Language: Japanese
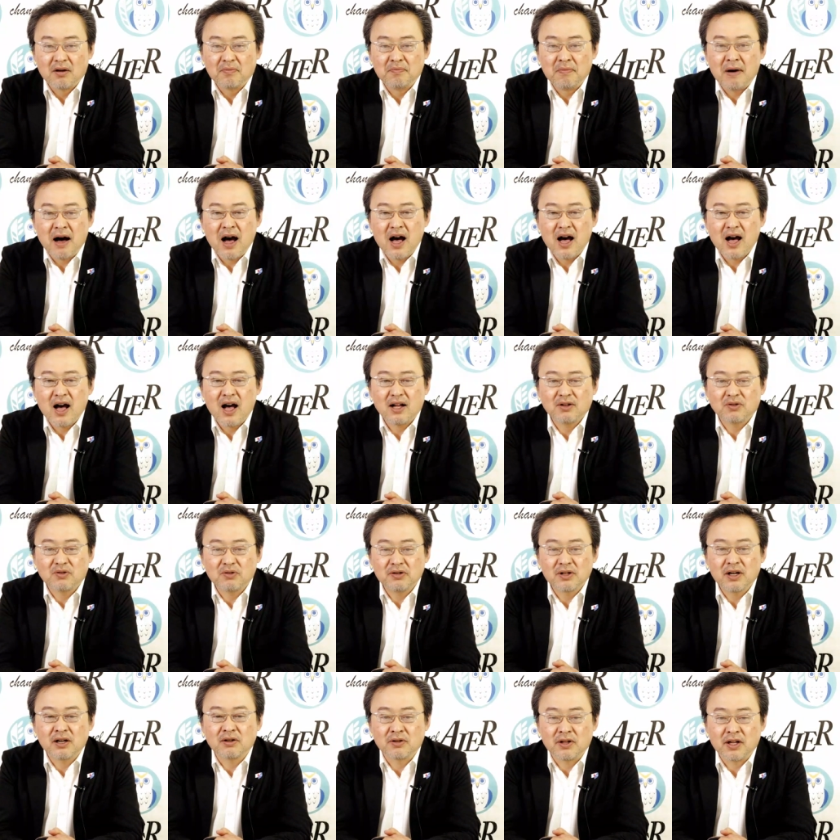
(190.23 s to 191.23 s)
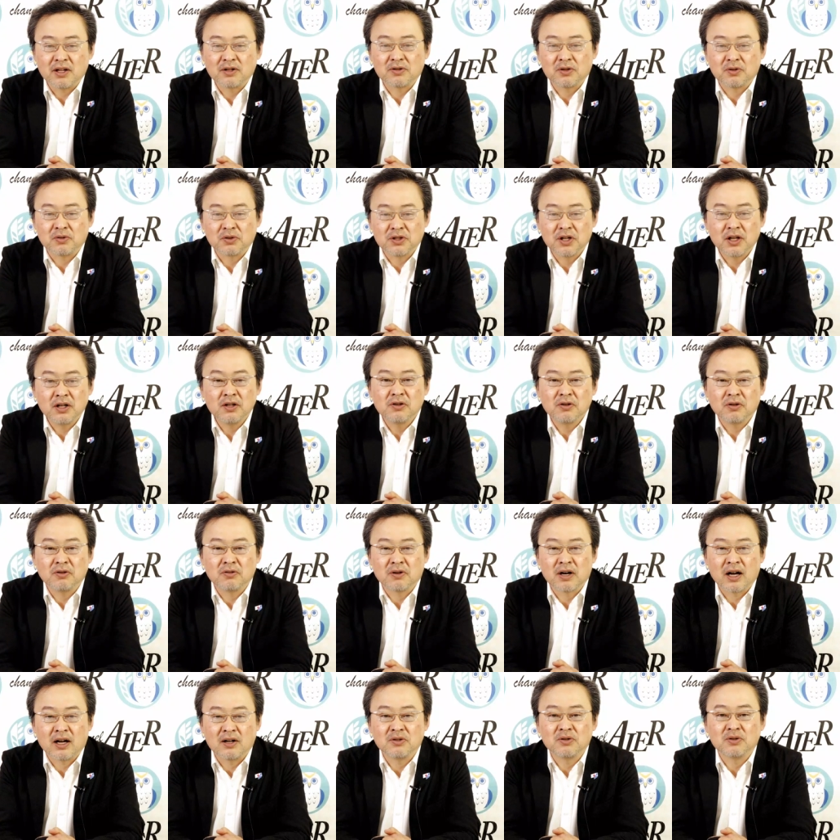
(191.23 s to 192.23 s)
まあとにかくねその選挙
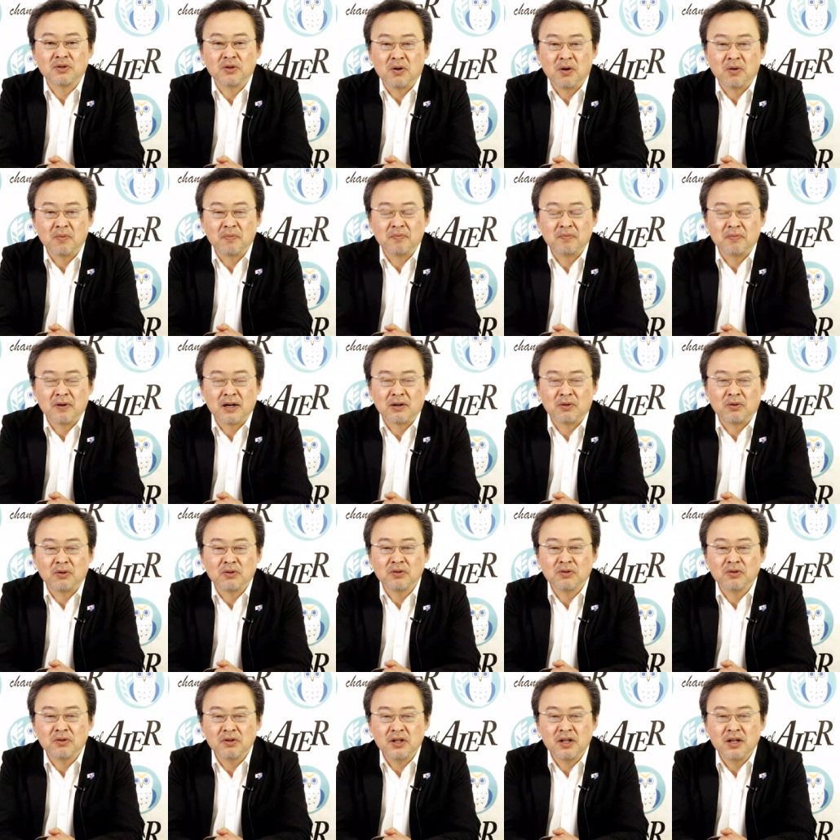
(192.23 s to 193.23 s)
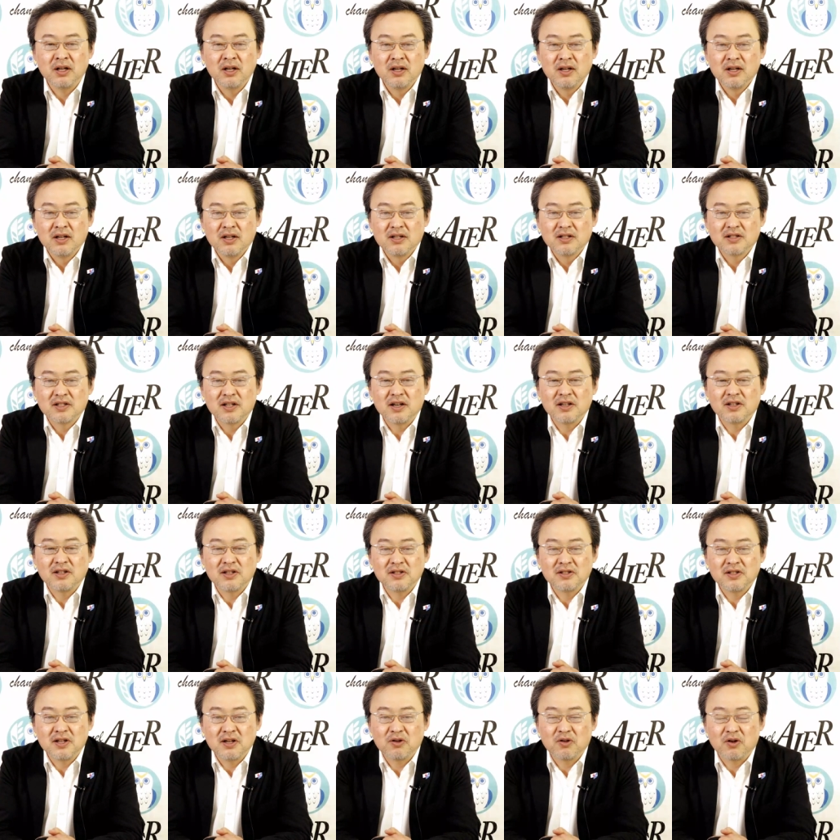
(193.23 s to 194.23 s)
の感想まあ本当に最
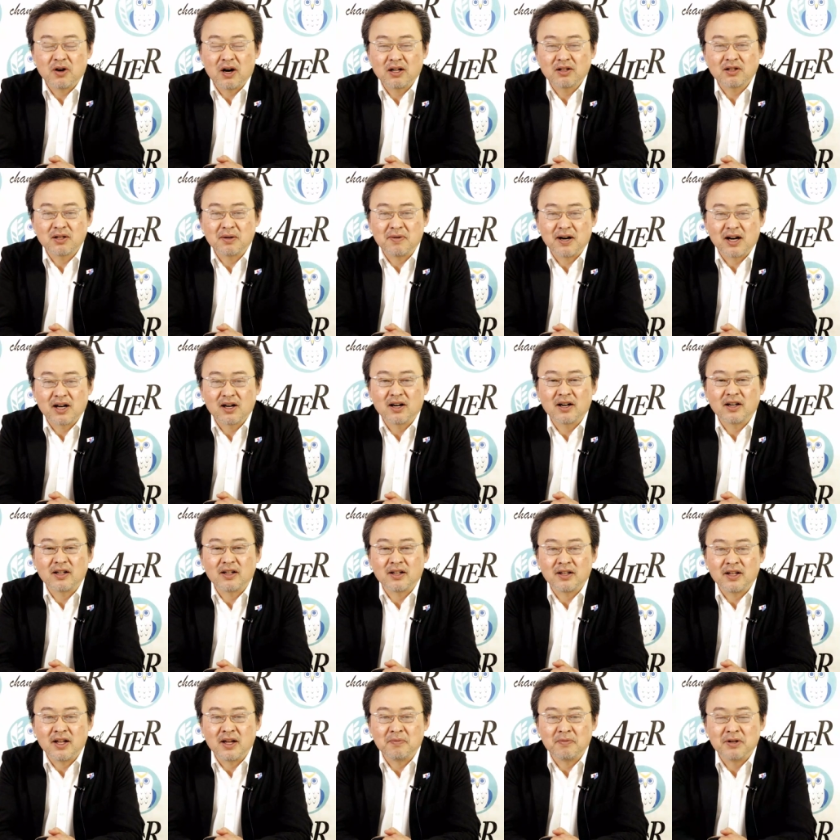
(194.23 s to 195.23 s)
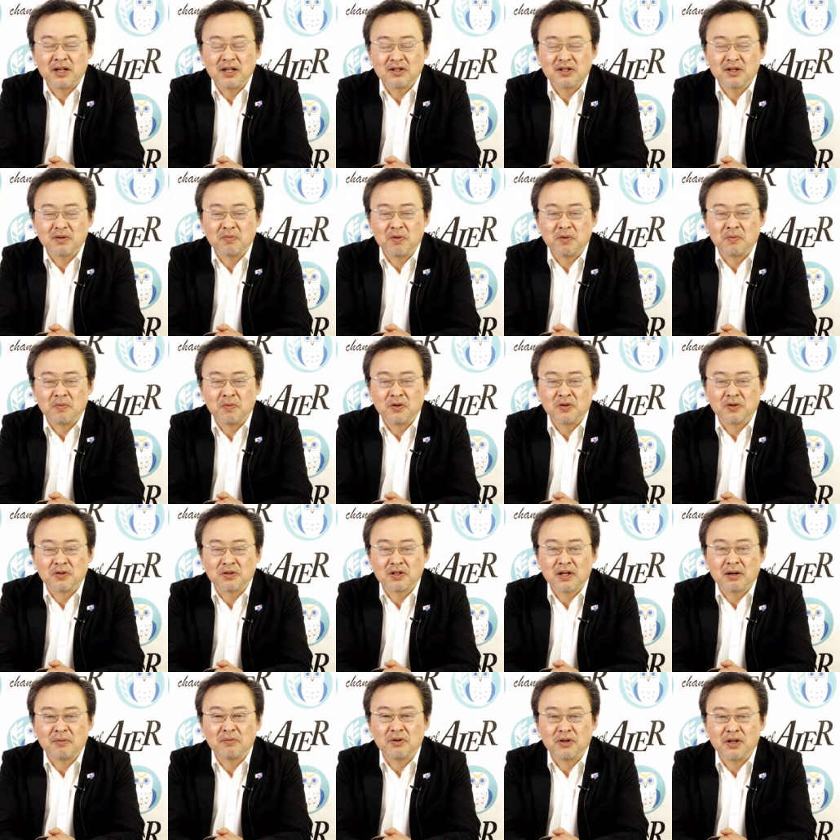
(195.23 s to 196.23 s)
近選挙があったばっかりでね皆さんももう
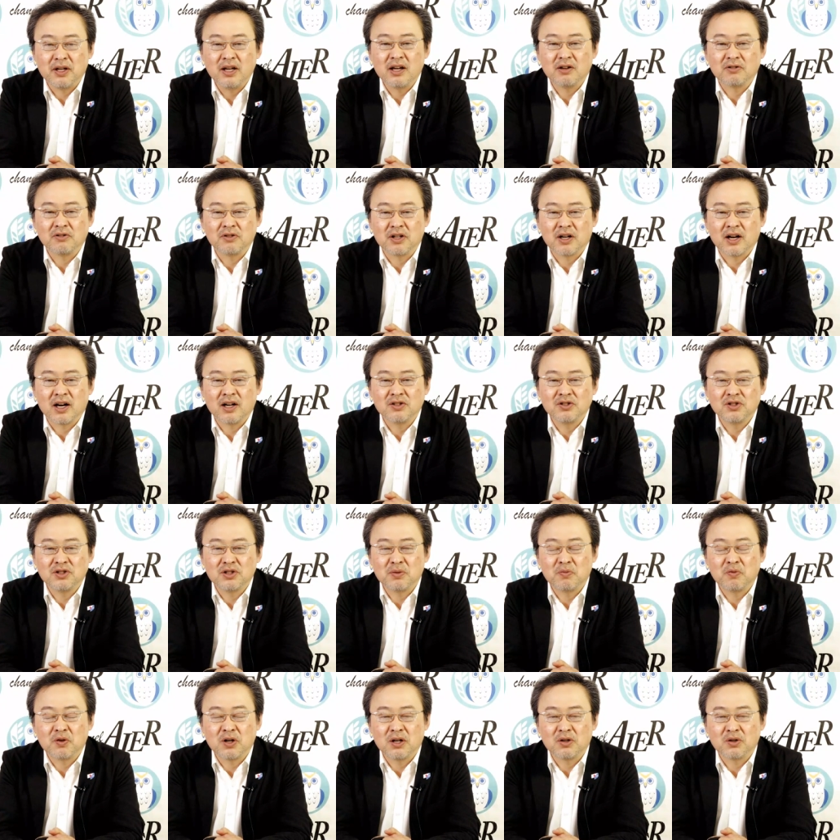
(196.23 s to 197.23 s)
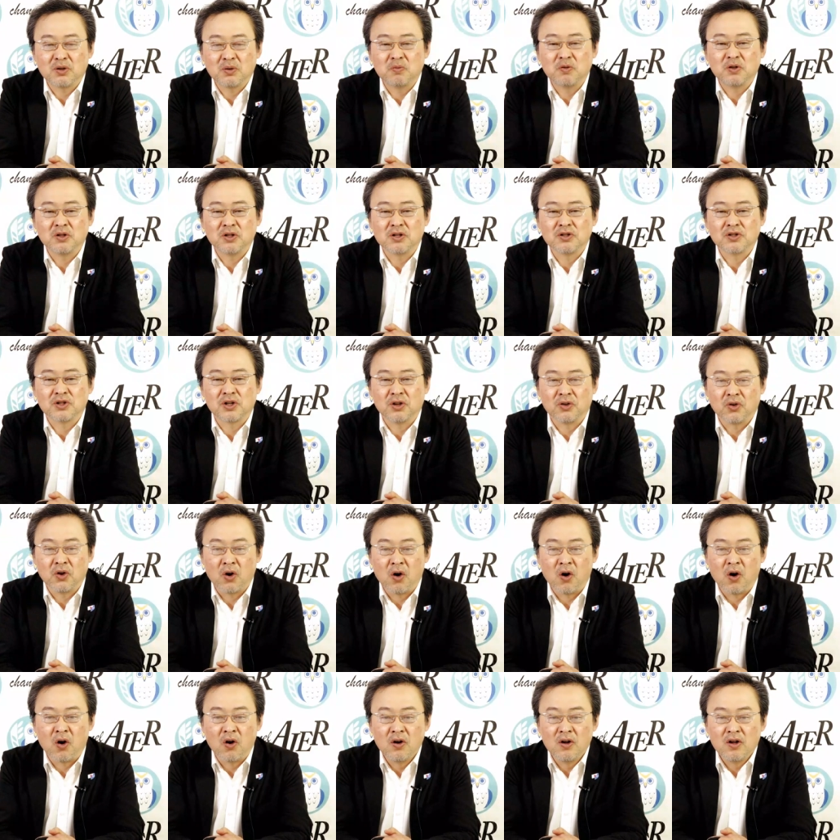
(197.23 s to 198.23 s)
多分リアルに感じてもらうと思うんですけ
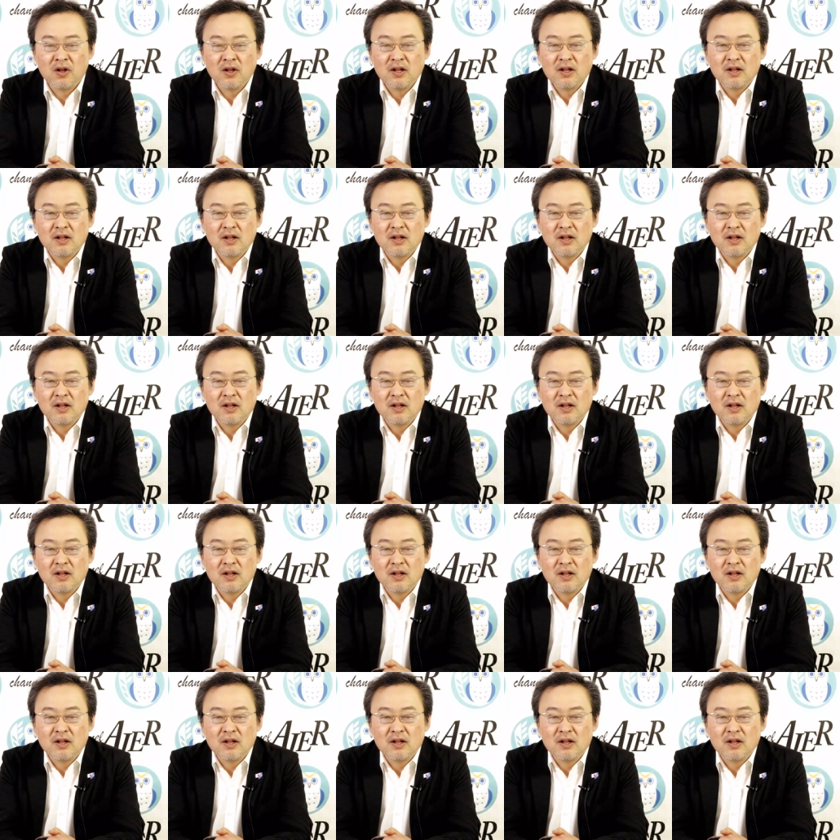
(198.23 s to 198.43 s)
ど